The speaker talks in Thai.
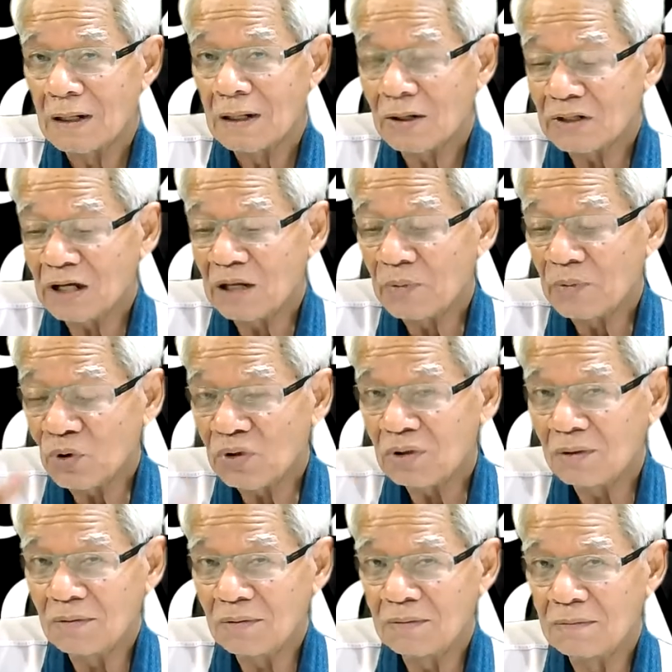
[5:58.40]
เข้าใจมนุษย์
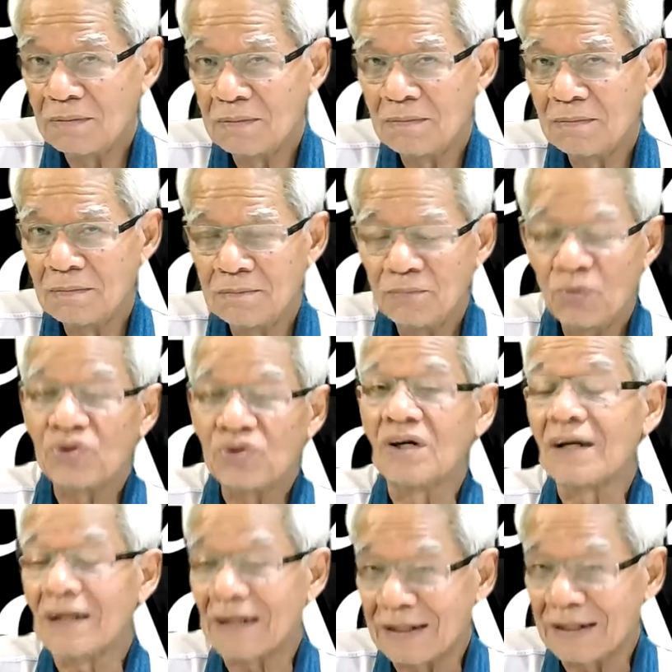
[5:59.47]
พูดถึง
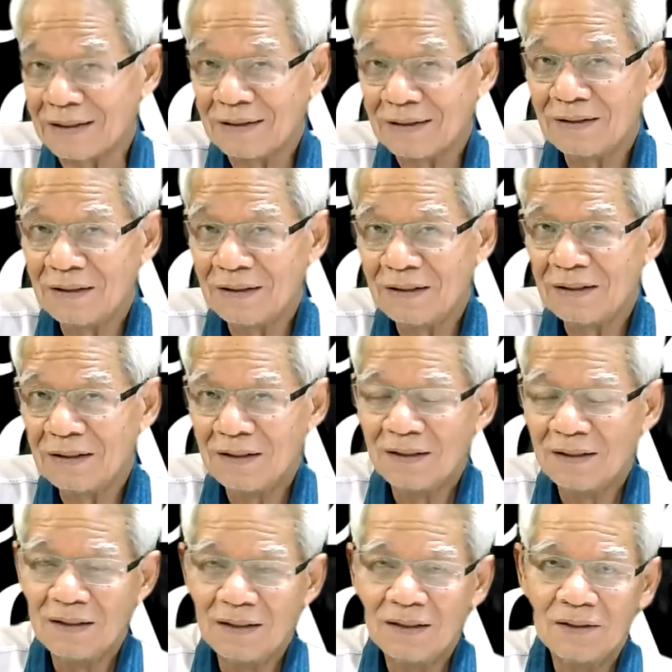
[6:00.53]
อะไร
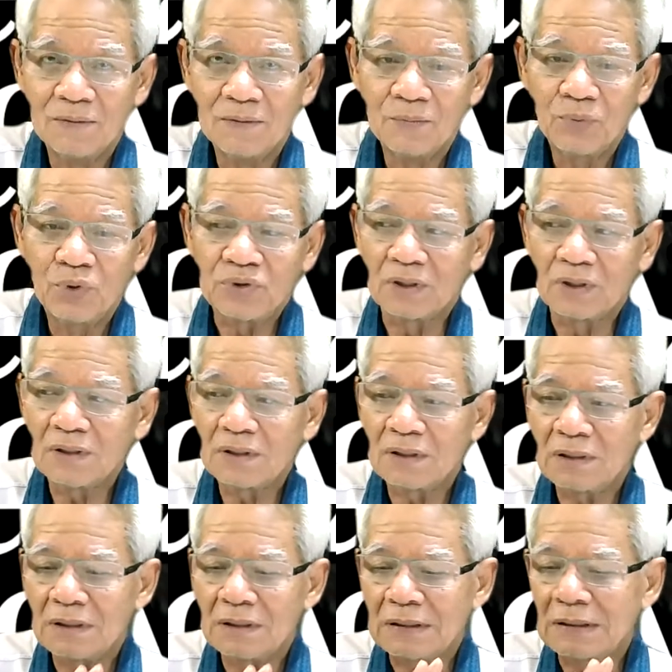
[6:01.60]
พูดถึง
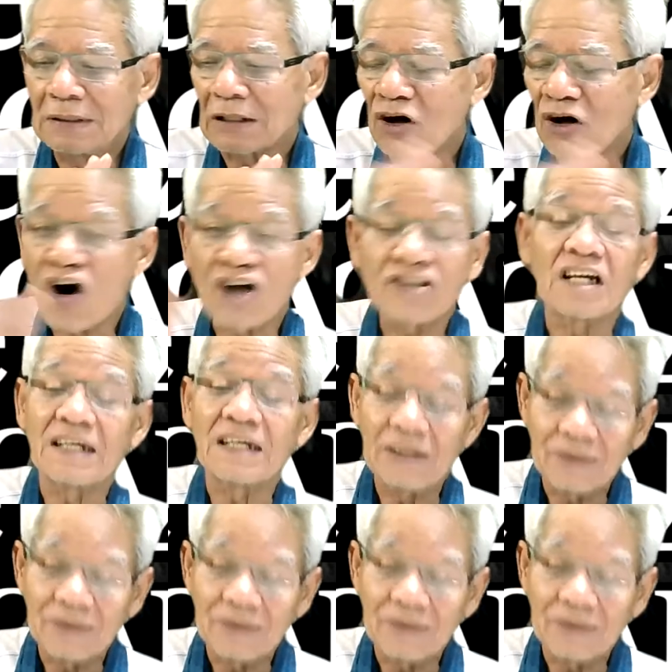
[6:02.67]
เดอะก็อดอย่าง